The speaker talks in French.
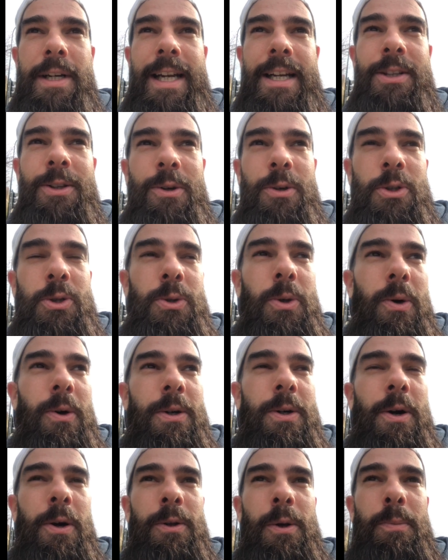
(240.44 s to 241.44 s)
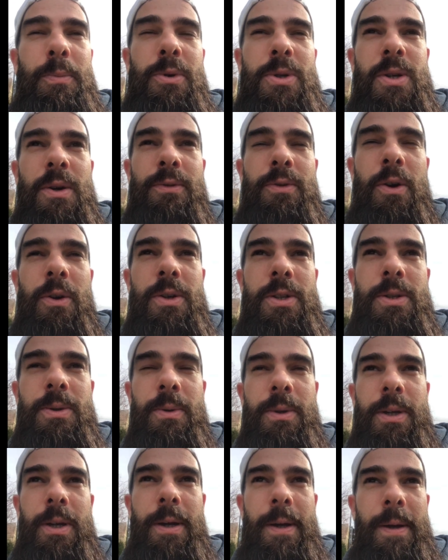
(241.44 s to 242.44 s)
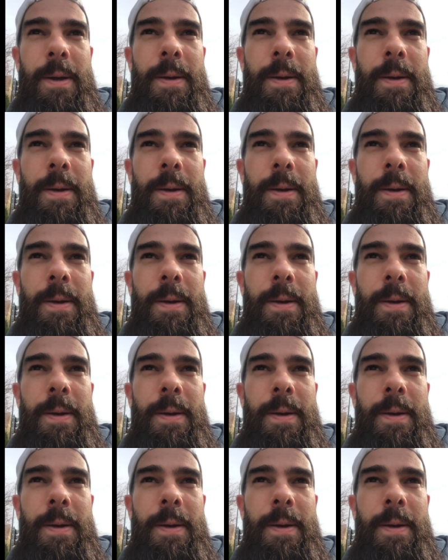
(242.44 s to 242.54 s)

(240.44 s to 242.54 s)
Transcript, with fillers: 14 jours encore de plus en France, donc